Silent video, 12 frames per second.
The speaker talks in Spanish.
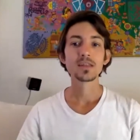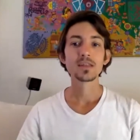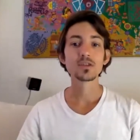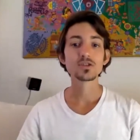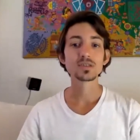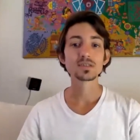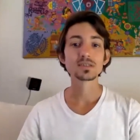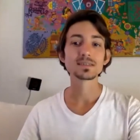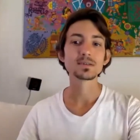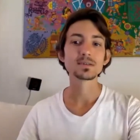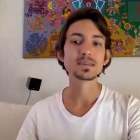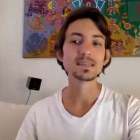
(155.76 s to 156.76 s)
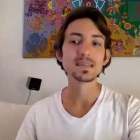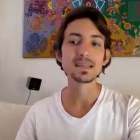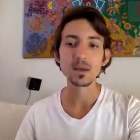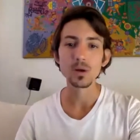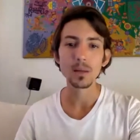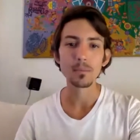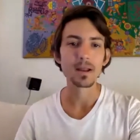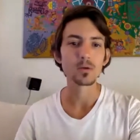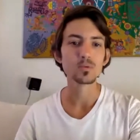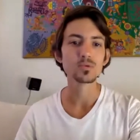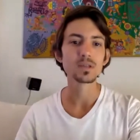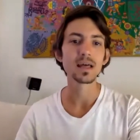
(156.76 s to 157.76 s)
Entonces, si tienes alguna
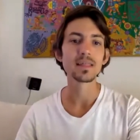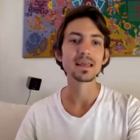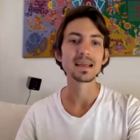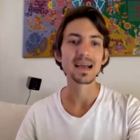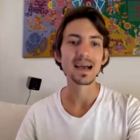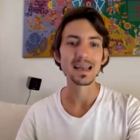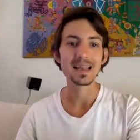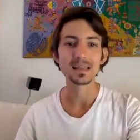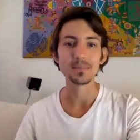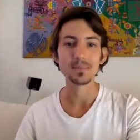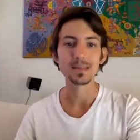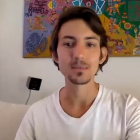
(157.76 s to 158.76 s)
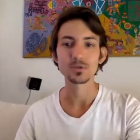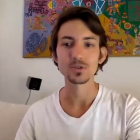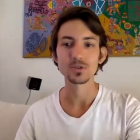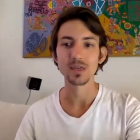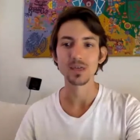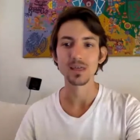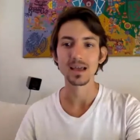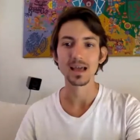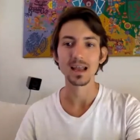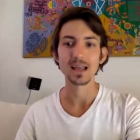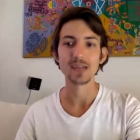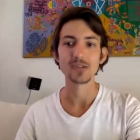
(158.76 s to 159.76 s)
pregunta, déjala, te invitamos a
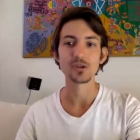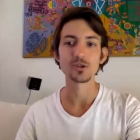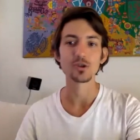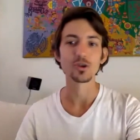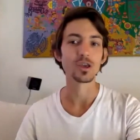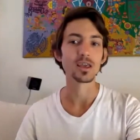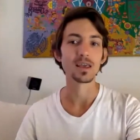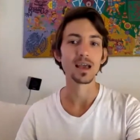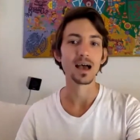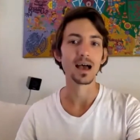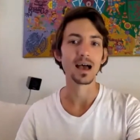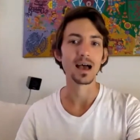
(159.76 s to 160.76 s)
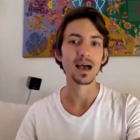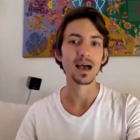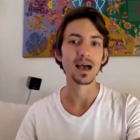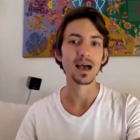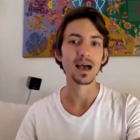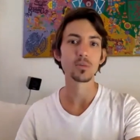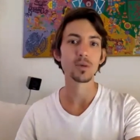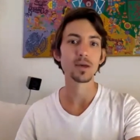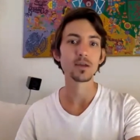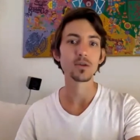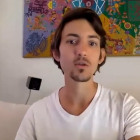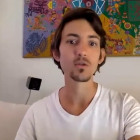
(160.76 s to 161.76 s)
dejarla. Yo estoy a, cuatro
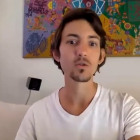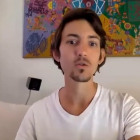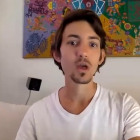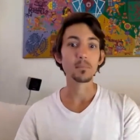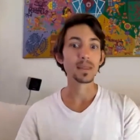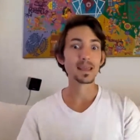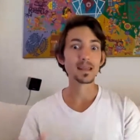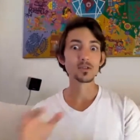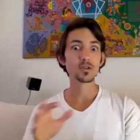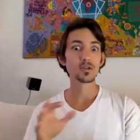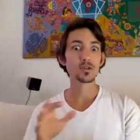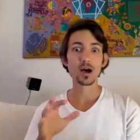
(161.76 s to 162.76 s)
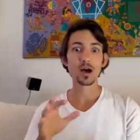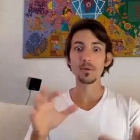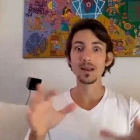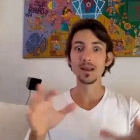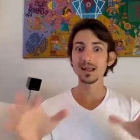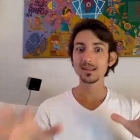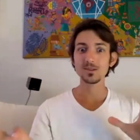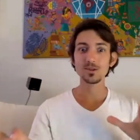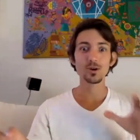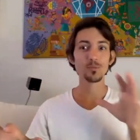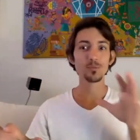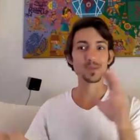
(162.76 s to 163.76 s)
manos viendo,
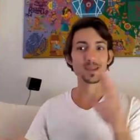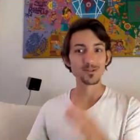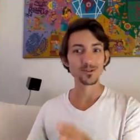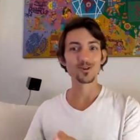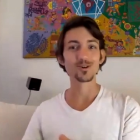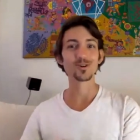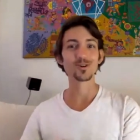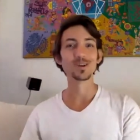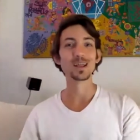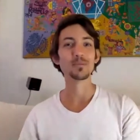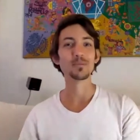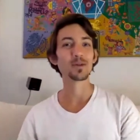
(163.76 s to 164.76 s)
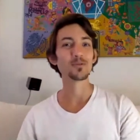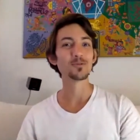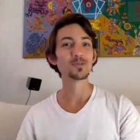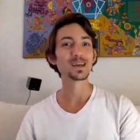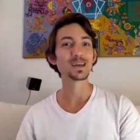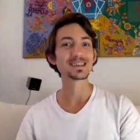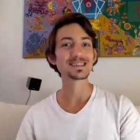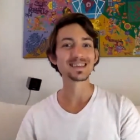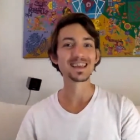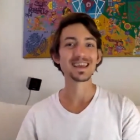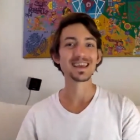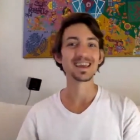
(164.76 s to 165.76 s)
hablando, viendo las
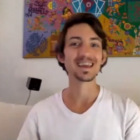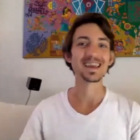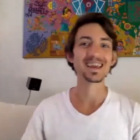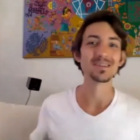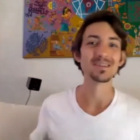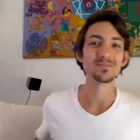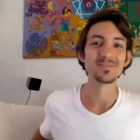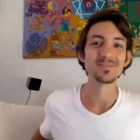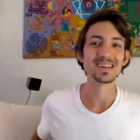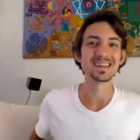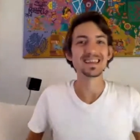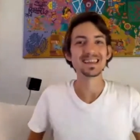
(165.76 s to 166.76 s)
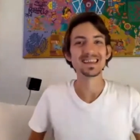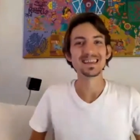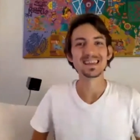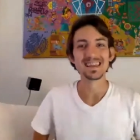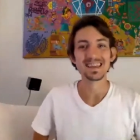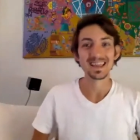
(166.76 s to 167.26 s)
preguntas eh, y